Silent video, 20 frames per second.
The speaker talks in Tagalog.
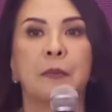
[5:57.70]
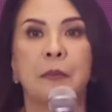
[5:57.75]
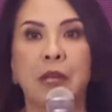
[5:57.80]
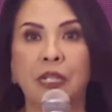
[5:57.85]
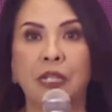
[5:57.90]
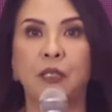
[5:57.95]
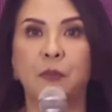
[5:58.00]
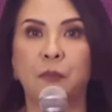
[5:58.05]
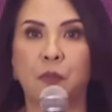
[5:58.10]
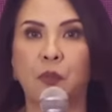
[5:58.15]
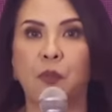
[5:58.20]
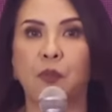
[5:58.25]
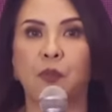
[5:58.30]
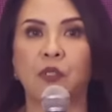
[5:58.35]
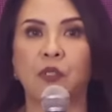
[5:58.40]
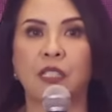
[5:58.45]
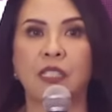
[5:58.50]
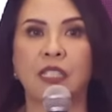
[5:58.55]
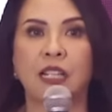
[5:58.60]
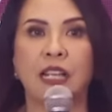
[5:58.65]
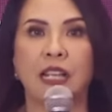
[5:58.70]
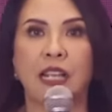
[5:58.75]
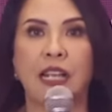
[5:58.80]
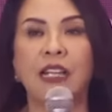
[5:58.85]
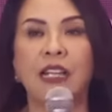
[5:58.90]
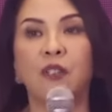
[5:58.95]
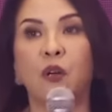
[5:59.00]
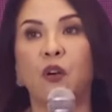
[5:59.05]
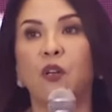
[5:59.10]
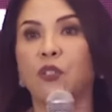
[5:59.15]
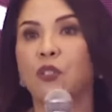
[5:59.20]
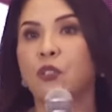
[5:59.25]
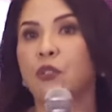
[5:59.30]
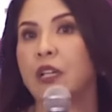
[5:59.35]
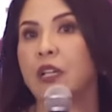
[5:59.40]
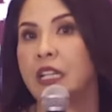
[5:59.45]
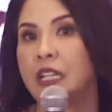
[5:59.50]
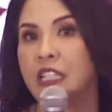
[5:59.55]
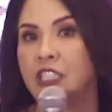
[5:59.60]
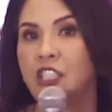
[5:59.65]
menopause, and
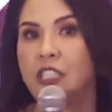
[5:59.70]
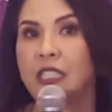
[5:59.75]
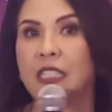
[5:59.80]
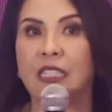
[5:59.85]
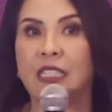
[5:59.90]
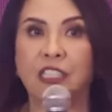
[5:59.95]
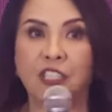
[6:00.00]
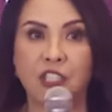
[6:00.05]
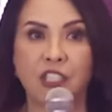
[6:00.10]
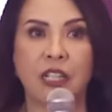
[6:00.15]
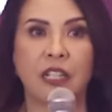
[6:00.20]
also aging in